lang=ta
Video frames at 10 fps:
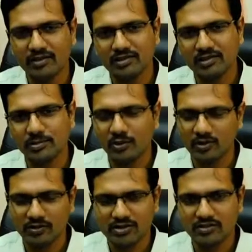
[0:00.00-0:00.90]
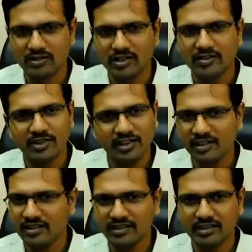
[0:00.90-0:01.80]
வணக்கம் பாரதி
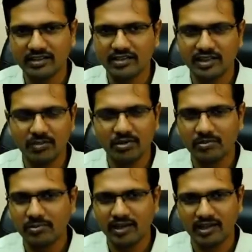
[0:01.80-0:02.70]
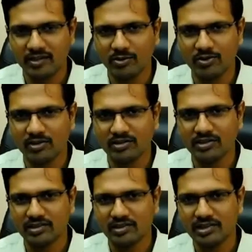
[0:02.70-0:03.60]
செய்திகளுக்காக செய்திகள் வாசிப்பது
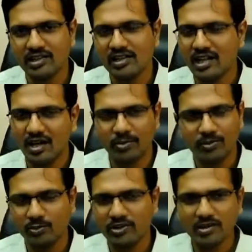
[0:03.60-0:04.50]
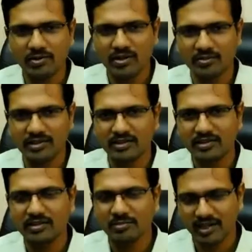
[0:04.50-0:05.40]
உங்கள் உஷாராணி
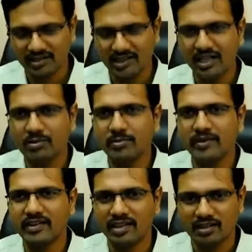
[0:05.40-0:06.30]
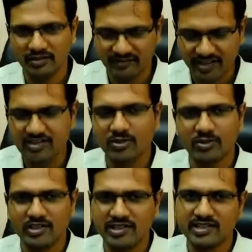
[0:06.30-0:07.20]
வடகிழக்கு பருவமழை
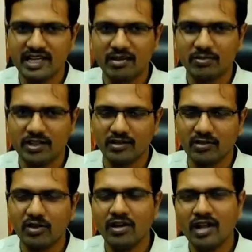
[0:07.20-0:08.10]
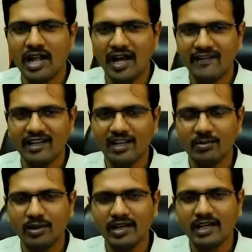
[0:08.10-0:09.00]
ஆரம்பமாக இருப்பதால் அரசு துறை
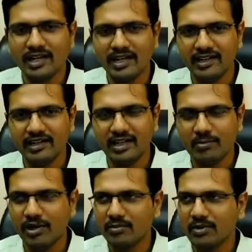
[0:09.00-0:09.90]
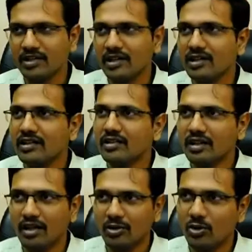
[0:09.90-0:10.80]
சார்பில் முன்னேற்பாடுகள் தயார் நிலையில்
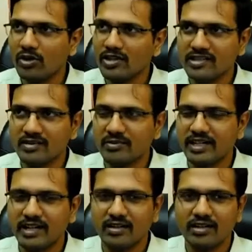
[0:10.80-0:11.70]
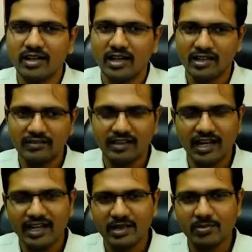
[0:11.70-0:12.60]
உள்ளதாக கொடைக்கானல்
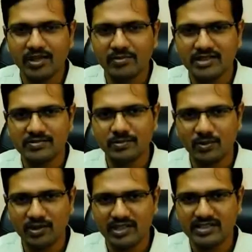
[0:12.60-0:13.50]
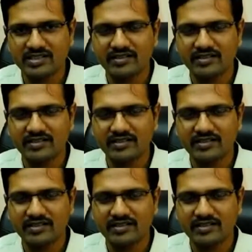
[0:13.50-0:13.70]
கோட்டாட்சியர் சுரேந்திரன் தெரிவித்தார்